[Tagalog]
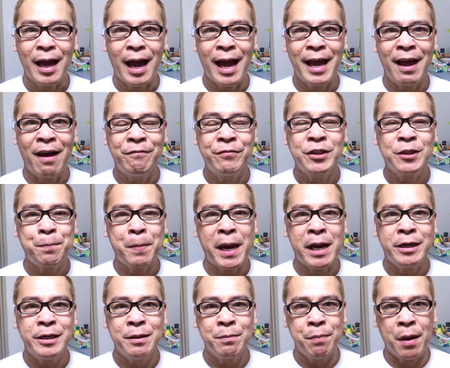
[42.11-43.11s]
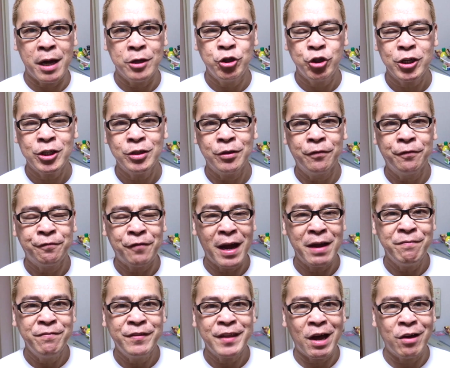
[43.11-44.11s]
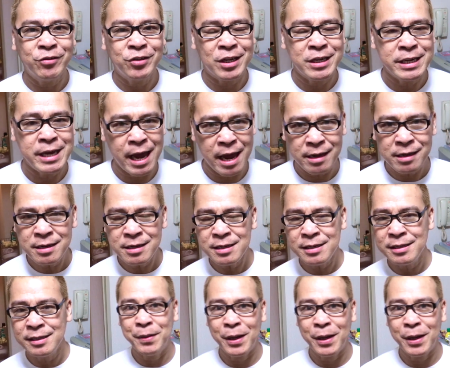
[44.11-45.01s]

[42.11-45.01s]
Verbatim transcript: I have spared a budget of 5,000 yen,